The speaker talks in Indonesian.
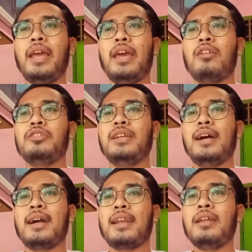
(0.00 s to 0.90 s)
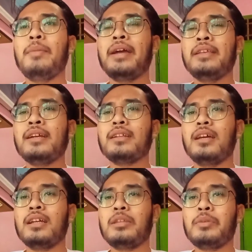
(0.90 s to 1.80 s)
pilih Heros ya karena banyak
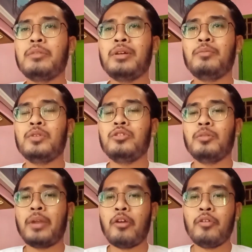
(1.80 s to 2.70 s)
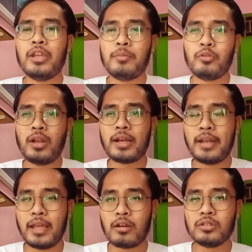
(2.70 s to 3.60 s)
uh, teman-teman pejuang berewok yang
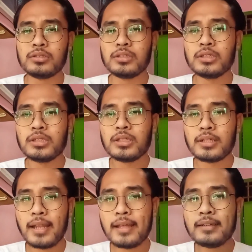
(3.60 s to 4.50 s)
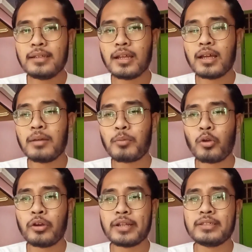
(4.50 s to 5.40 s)
menggunakan Heros dan uh,
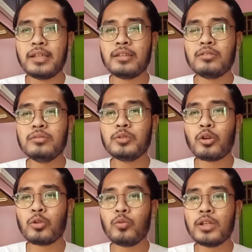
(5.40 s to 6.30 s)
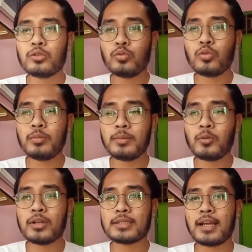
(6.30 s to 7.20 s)
progresnya itu menurut gue cukup
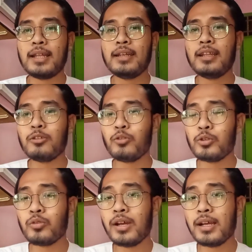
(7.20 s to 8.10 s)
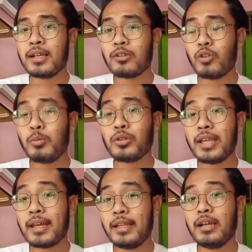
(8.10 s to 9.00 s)
memuaskan dan gue juga gue
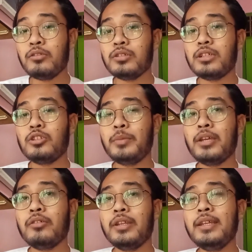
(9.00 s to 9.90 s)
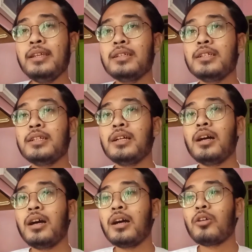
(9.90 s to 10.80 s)
buktikan ya untuk satu minggu ini
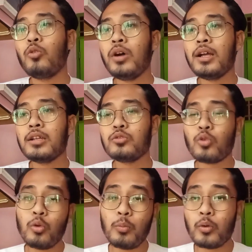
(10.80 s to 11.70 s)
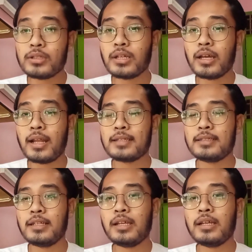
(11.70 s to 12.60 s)
uh, gua cukup puas dengan
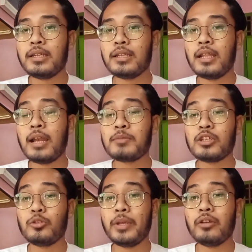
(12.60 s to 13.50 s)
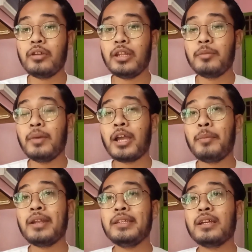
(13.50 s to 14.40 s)
hasilnya dalam satu minggu ini.
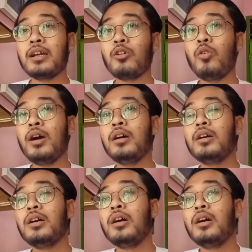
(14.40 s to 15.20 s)
Bagaimana jika gua